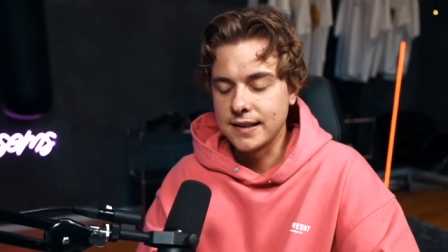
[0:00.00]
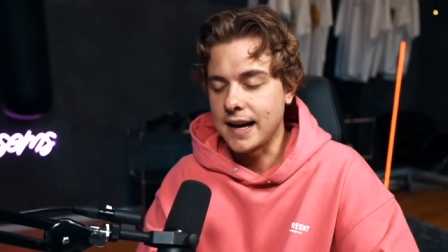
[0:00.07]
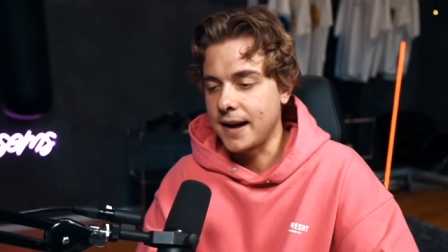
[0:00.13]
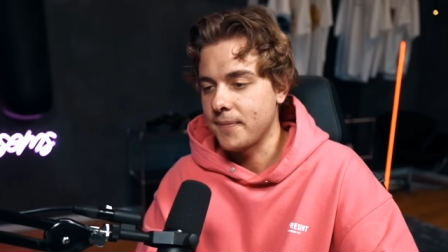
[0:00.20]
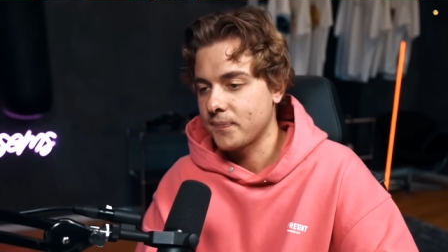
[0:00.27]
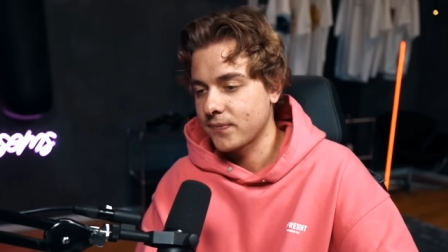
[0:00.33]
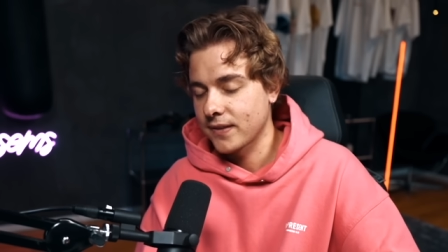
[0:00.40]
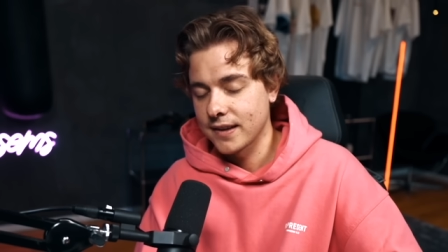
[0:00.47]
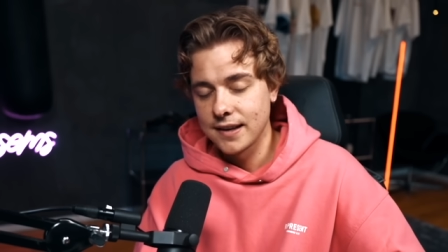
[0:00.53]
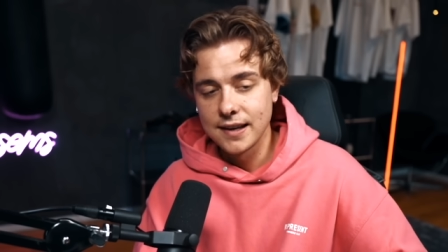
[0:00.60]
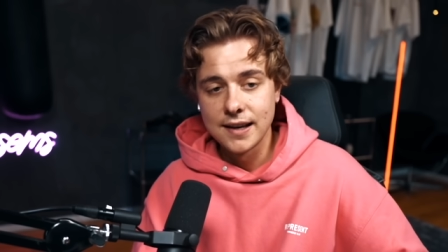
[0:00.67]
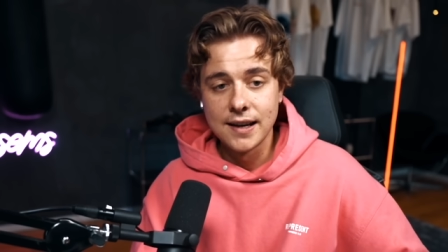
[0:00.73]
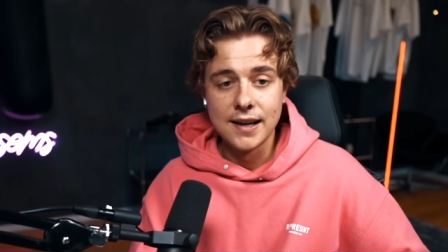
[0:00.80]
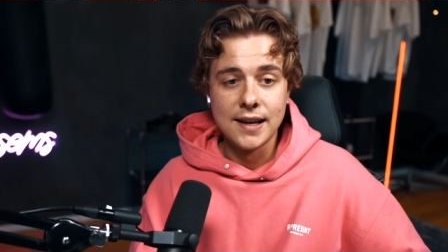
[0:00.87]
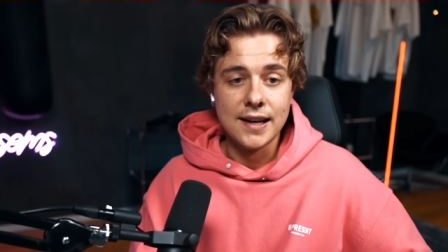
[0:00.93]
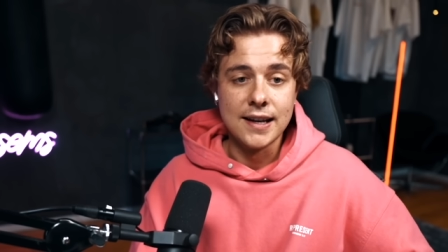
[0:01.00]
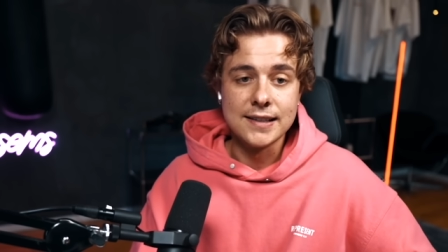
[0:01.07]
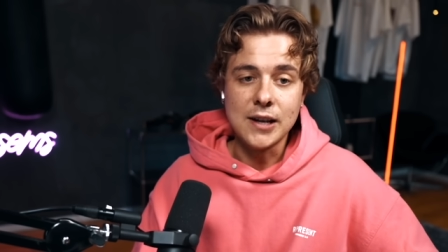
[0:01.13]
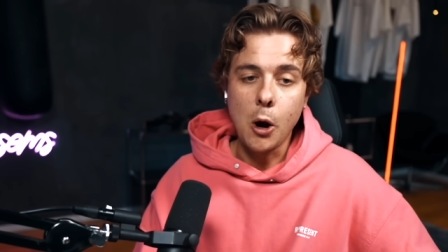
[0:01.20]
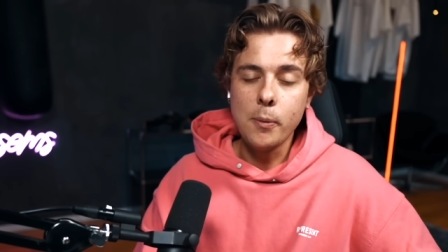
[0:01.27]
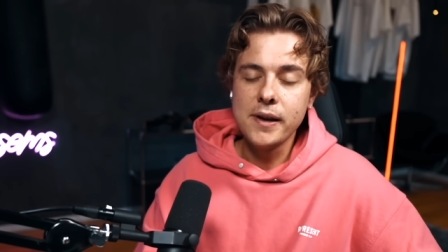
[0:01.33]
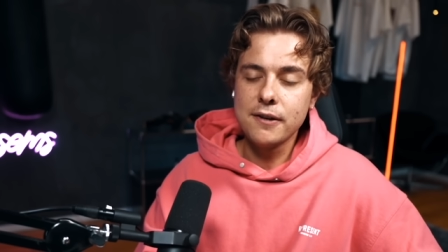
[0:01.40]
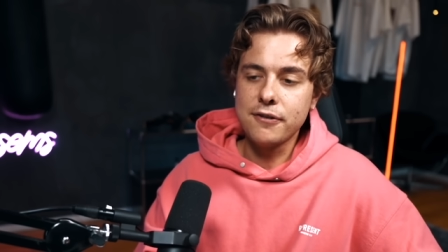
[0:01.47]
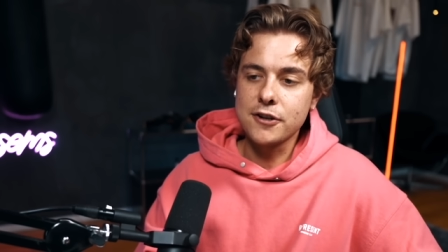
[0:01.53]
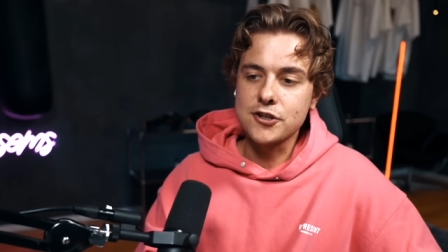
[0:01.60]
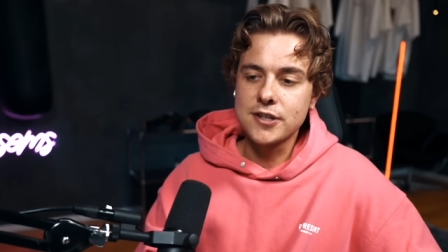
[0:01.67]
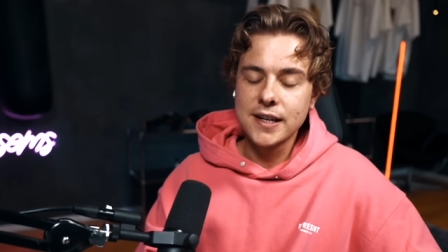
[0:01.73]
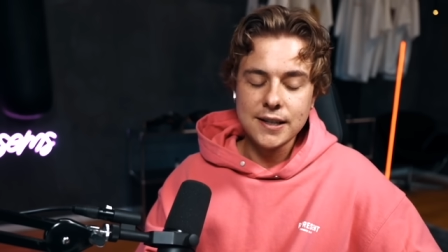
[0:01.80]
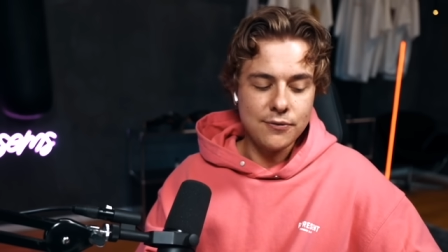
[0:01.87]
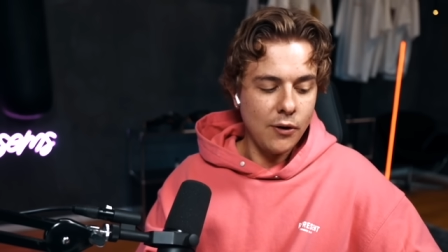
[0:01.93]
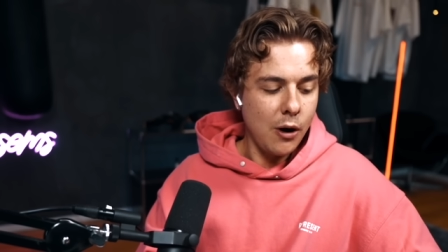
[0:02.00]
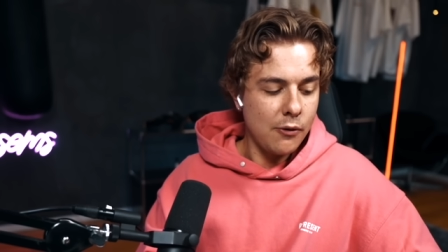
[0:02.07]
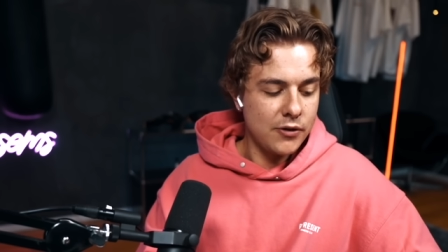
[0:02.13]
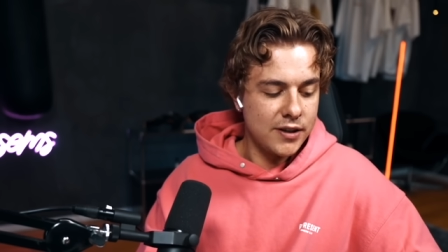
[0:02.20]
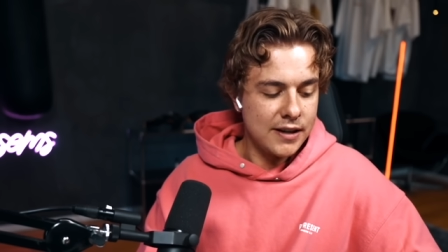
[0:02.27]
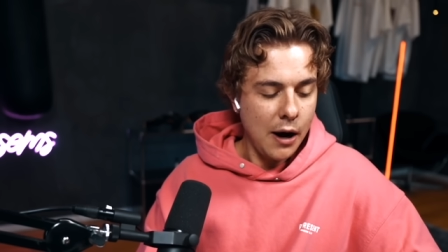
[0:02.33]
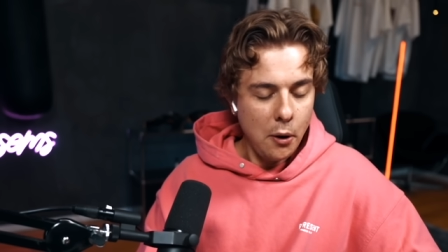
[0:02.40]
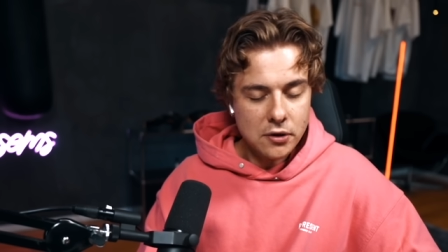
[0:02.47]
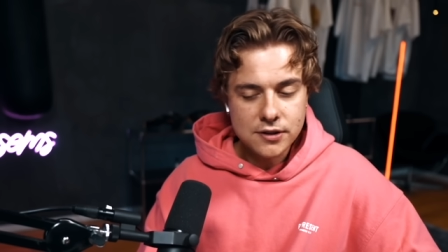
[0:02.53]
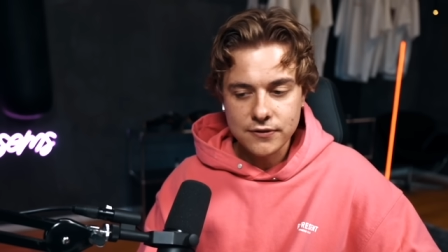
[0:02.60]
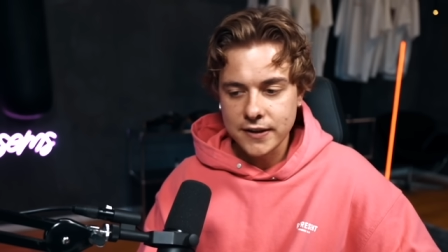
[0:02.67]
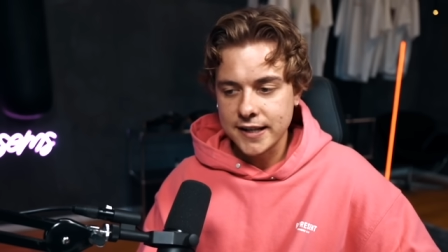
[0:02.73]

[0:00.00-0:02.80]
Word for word: Ja, ich glaube, ihr versteht, worauf ich hinaus